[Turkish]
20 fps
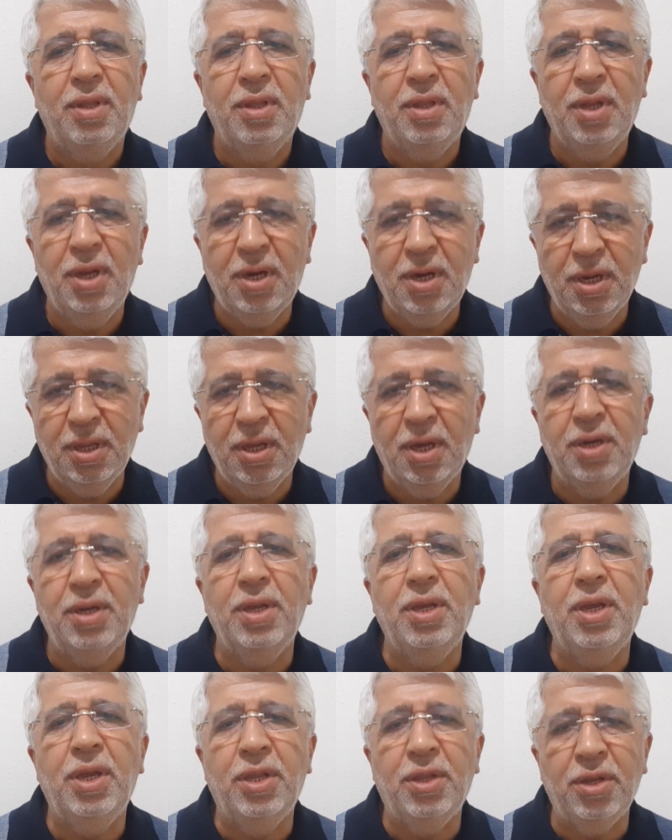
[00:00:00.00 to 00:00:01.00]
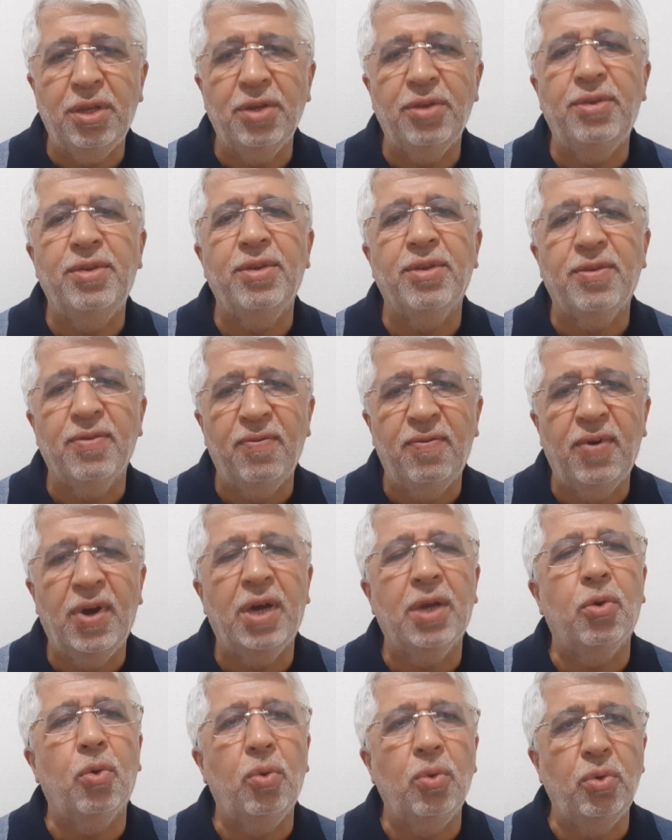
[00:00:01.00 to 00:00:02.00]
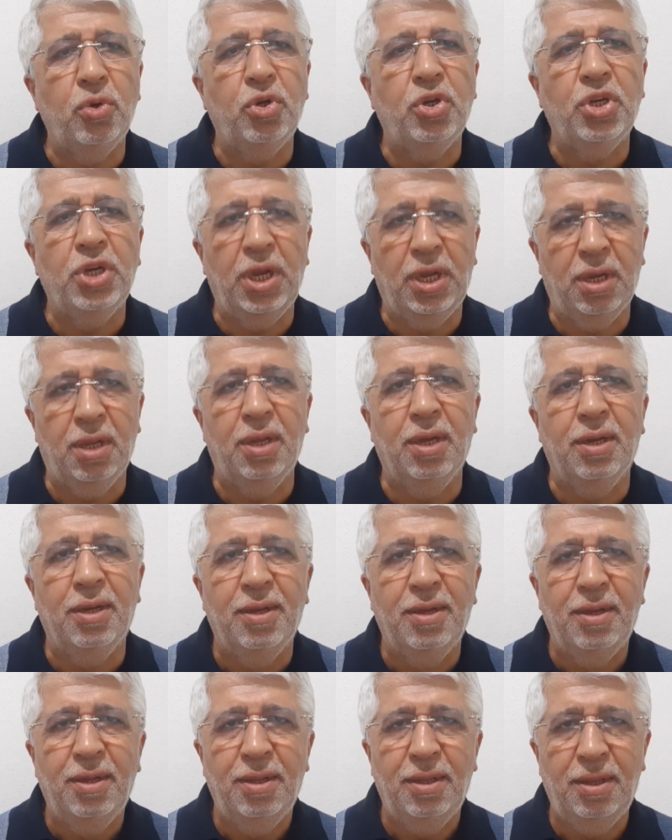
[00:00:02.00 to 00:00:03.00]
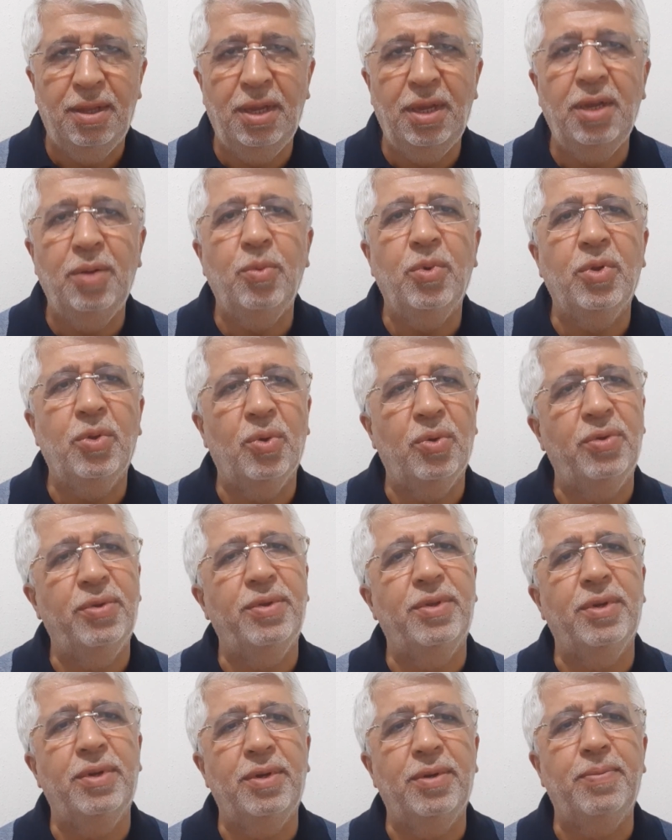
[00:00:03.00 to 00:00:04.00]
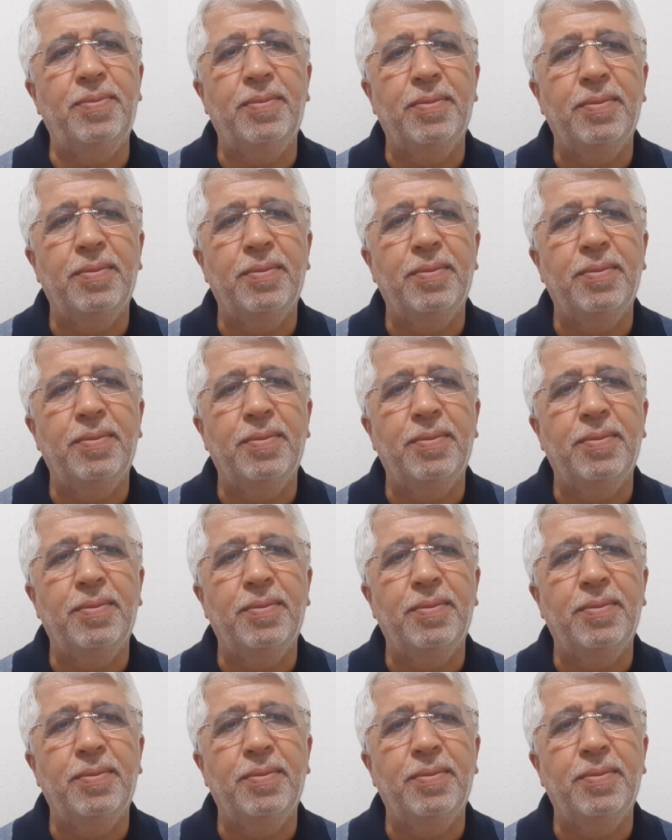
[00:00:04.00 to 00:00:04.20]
Ne kadar etkisiz varoluş şekli değil mi dostlarım?